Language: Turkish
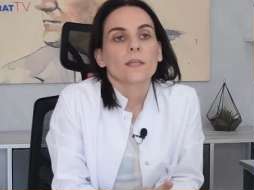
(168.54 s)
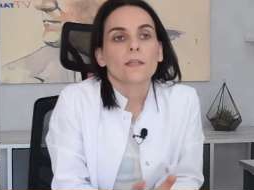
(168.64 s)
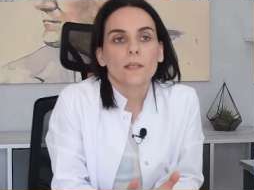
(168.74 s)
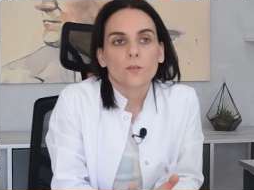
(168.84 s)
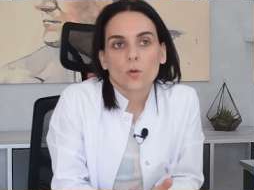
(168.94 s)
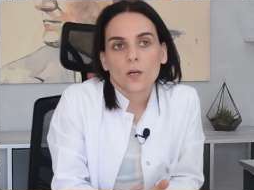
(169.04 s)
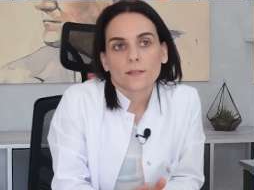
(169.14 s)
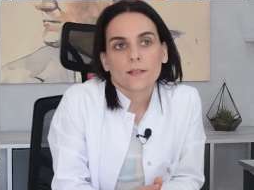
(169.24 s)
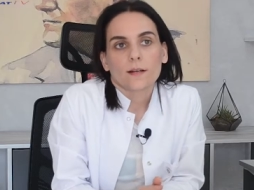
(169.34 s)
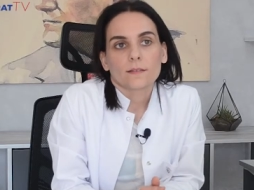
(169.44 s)
Yeni
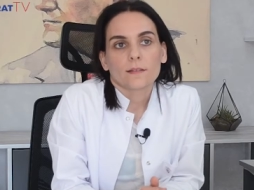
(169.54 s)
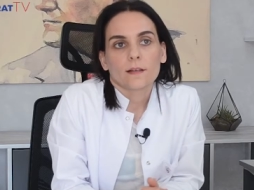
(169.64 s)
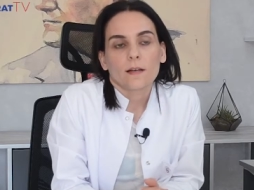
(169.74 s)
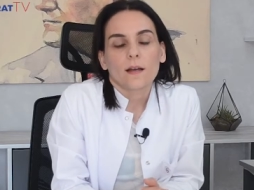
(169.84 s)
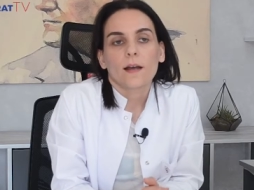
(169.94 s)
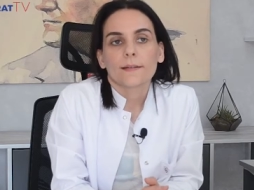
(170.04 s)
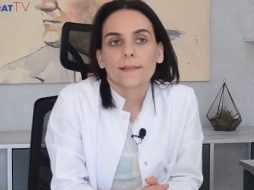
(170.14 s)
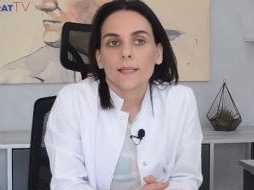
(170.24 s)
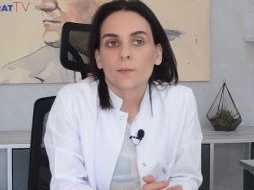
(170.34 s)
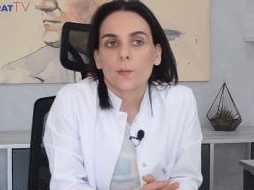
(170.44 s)
doğanlarda,
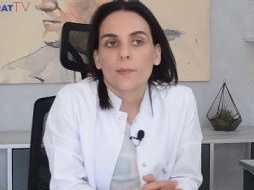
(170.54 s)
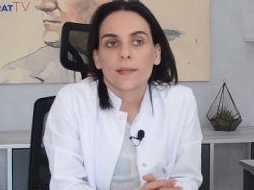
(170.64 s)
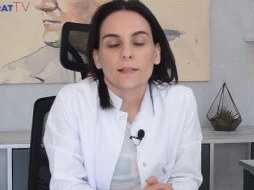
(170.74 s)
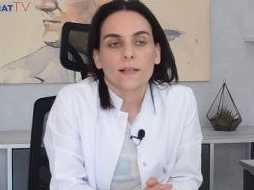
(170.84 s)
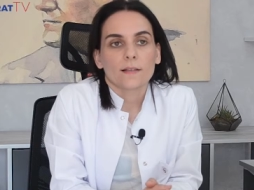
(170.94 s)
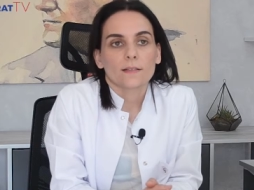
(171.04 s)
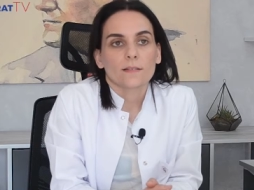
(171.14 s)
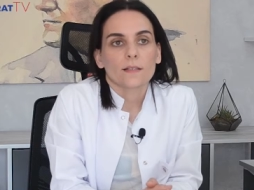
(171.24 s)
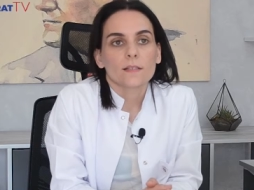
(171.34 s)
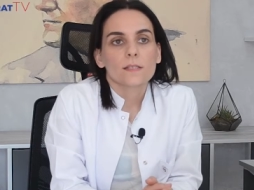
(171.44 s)
erkek
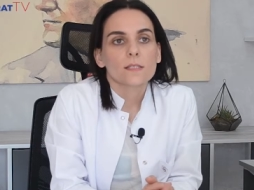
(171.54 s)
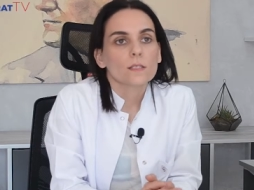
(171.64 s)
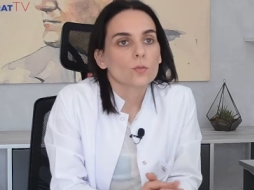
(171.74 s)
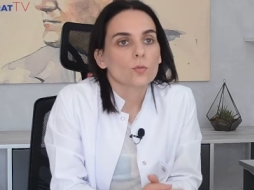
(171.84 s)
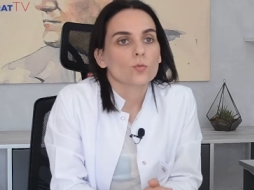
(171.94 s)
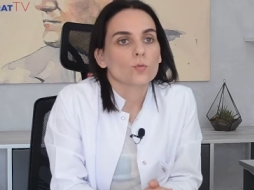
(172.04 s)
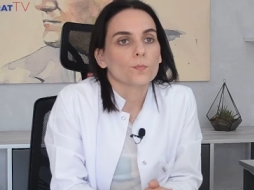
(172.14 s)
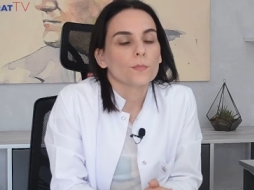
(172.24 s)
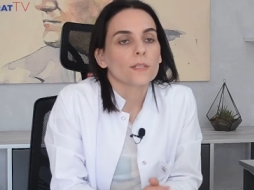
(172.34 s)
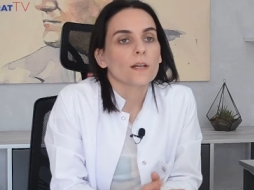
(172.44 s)
bebeklerde skrotum
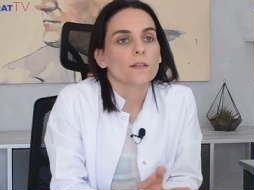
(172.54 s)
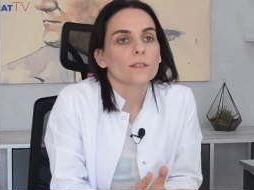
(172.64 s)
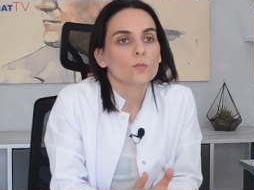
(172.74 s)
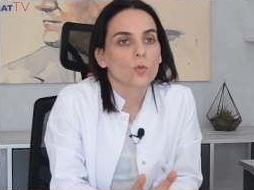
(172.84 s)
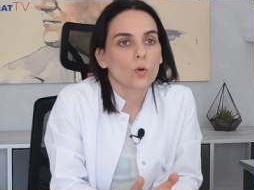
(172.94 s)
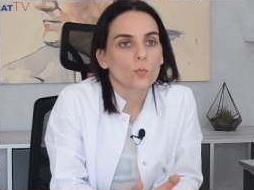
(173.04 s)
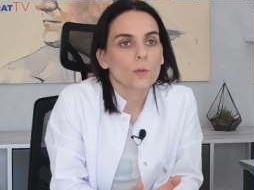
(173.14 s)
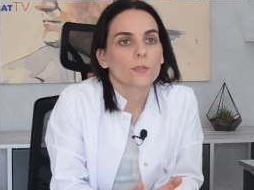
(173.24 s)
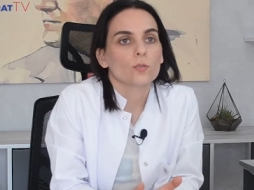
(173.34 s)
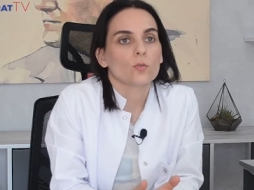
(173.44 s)
yani torba
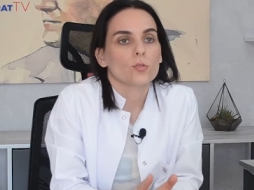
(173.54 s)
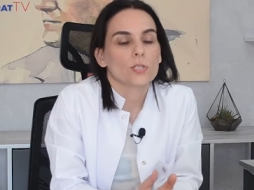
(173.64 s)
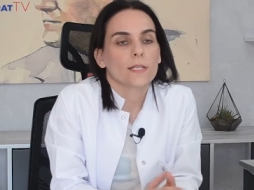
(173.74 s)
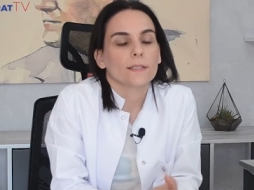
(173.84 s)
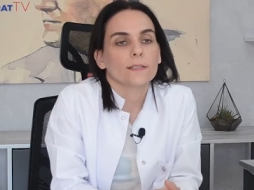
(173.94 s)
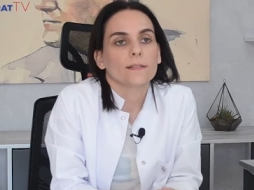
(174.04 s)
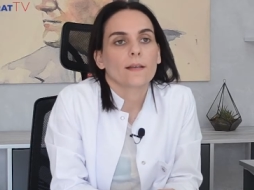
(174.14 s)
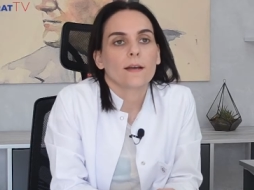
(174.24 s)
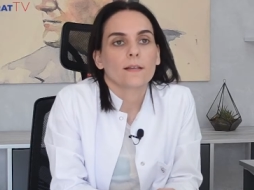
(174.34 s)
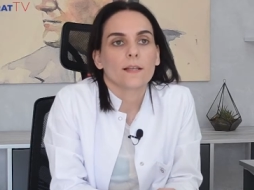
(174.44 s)
patolojilerinin
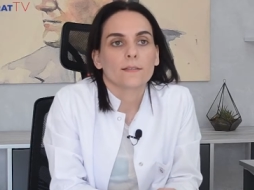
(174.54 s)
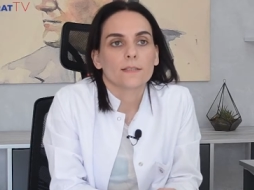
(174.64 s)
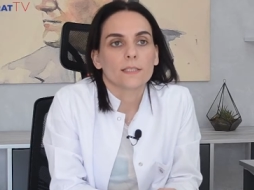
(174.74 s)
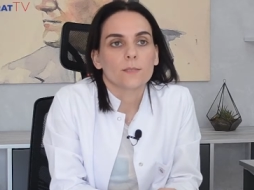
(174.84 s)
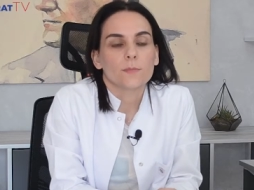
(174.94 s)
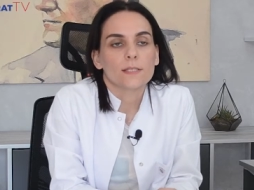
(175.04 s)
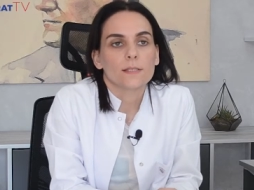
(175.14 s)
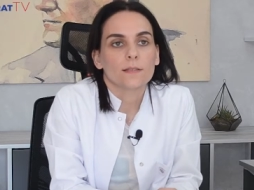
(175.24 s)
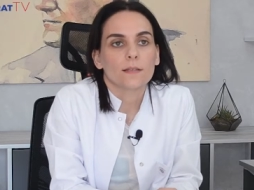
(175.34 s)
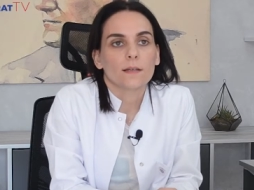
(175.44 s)

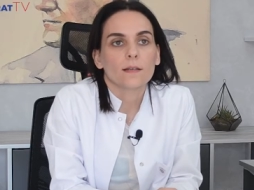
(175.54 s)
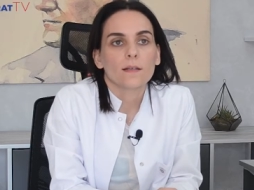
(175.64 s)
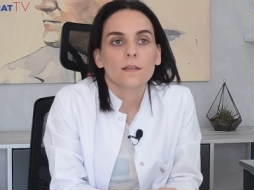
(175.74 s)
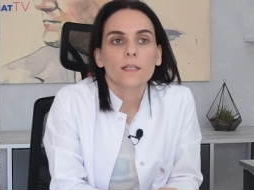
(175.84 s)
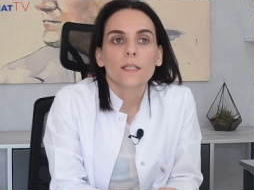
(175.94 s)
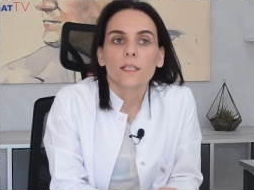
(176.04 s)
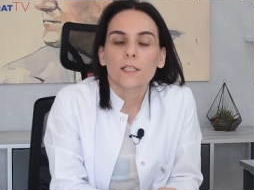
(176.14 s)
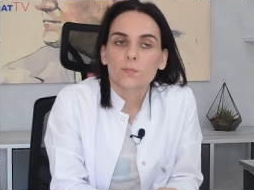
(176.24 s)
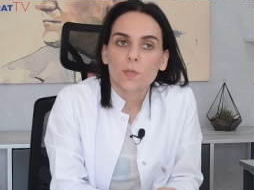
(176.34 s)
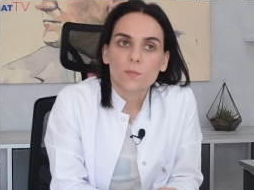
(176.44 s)
değerlendirilmesinde,
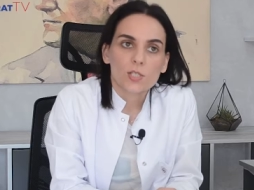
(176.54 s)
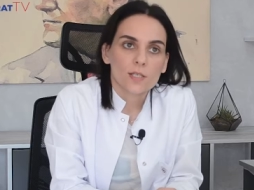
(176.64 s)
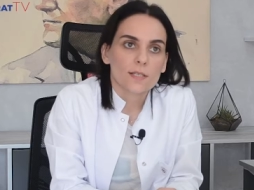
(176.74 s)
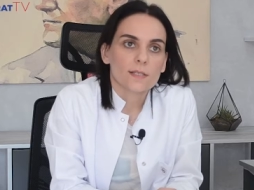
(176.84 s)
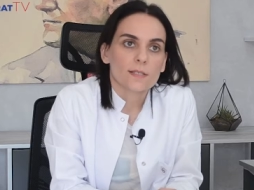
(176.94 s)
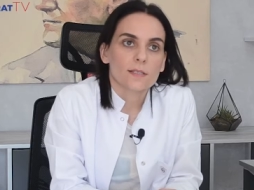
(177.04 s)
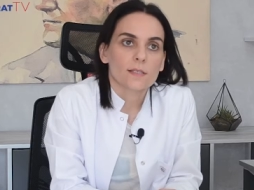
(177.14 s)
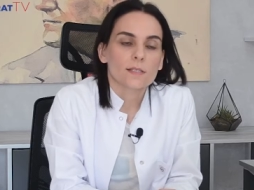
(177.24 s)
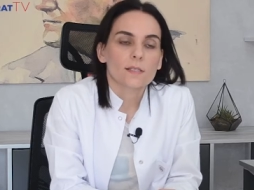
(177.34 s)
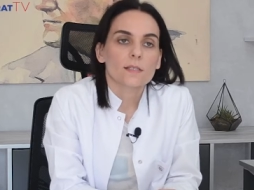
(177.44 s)
inmemiş
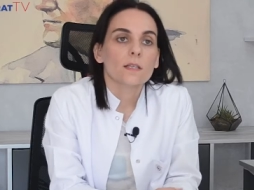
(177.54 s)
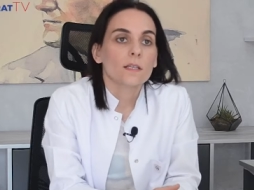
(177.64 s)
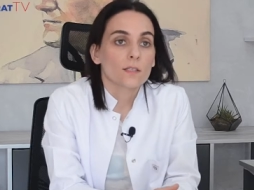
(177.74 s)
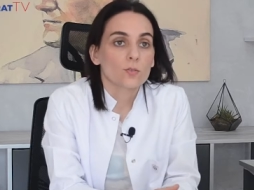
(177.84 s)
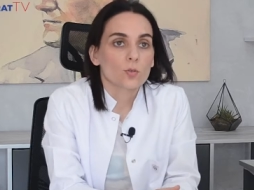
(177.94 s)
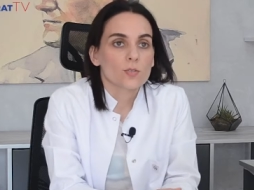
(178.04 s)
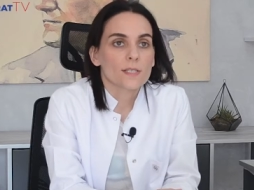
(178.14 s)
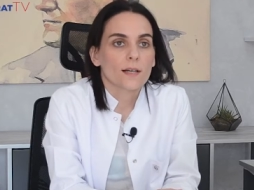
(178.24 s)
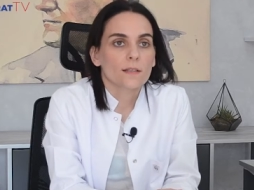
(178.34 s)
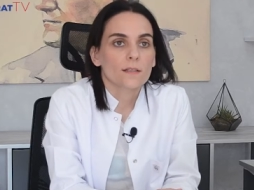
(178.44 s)
testis,
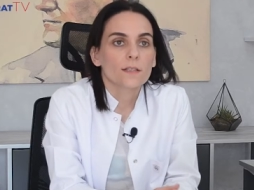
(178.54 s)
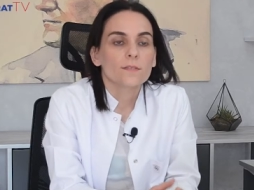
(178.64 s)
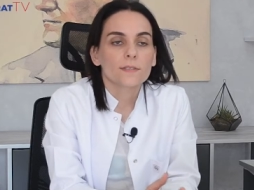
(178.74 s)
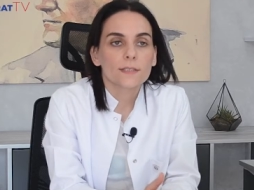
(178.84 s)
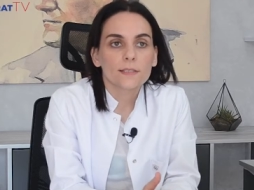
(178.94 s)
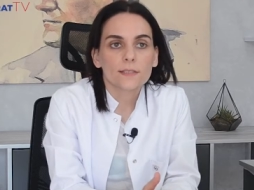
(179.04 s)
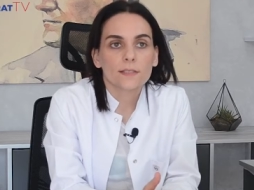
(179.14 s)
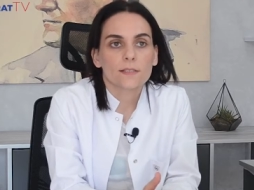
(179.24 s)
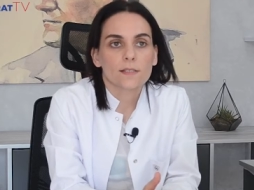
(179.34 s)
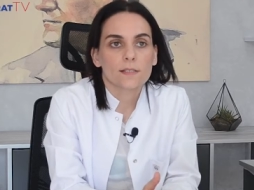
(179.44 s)
hidrosel, fıtık
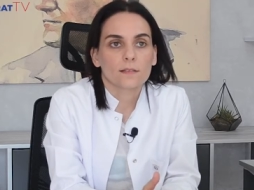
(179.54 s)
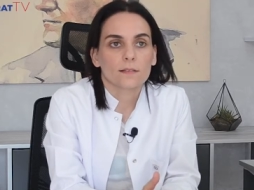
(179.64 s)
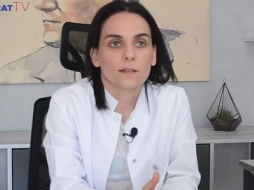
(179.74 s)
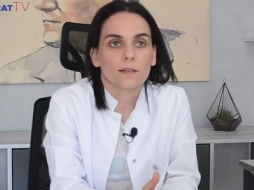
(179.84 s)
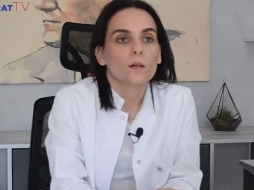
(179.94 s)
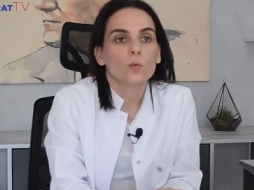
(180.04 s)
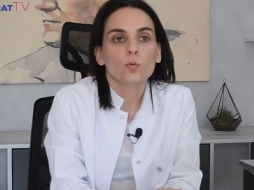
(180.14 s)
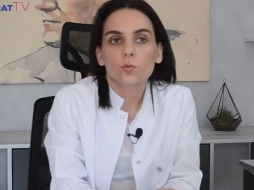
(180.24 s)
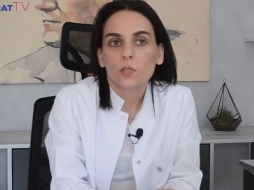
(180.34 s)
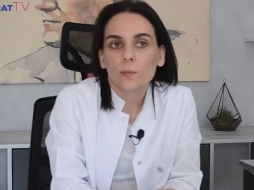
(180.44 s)
tanısında
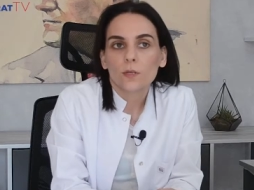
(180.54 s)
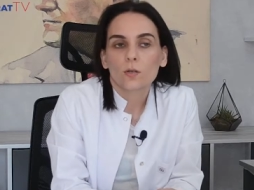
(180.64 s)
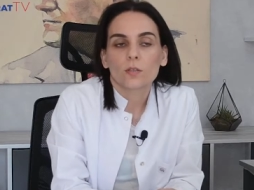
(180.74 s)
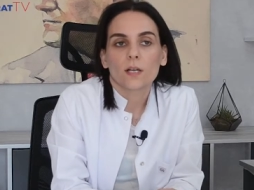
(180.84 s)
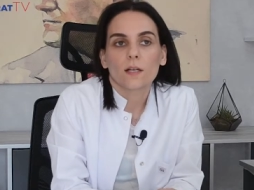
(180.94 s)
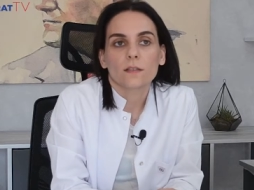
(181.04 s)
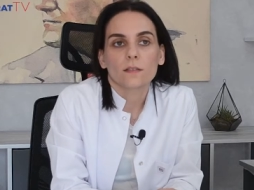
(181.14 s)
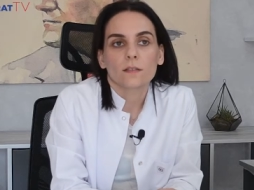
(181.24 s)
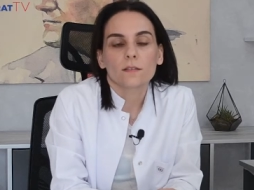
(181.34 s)
uygulama kolaylığı,